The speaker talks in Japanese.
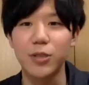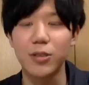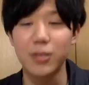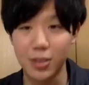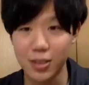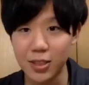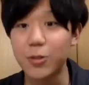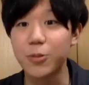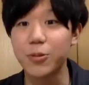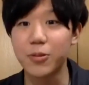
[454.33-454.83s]

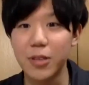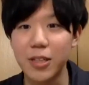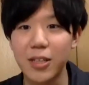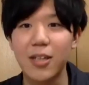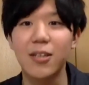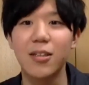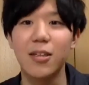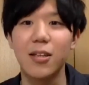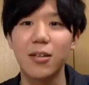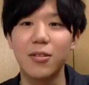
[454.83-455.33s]
仕事に
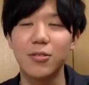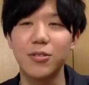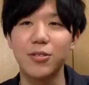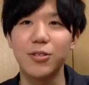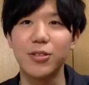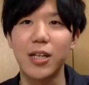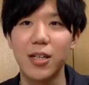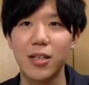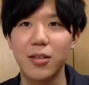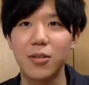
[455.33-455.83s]
なってく
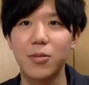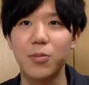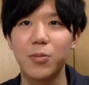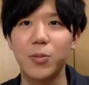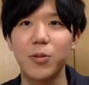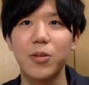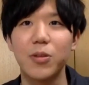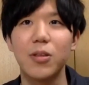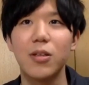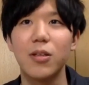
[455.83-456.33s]
るなと
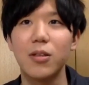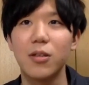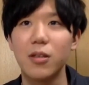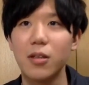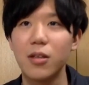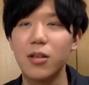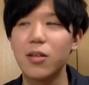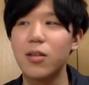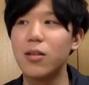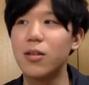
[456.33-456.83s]
思ってい
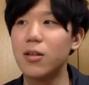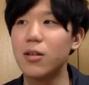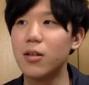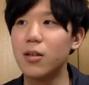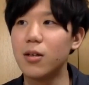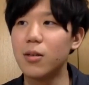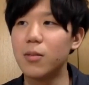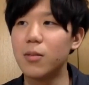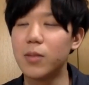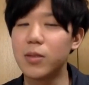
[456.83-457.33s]
て、
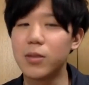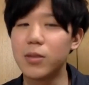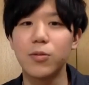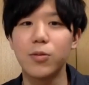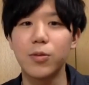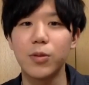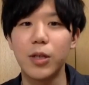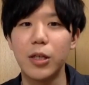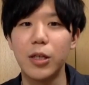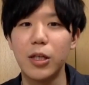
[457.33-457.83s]
まあ、その
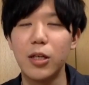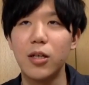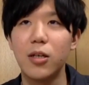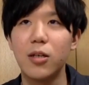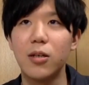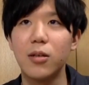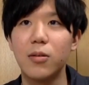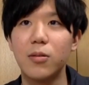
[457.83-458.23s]
時に、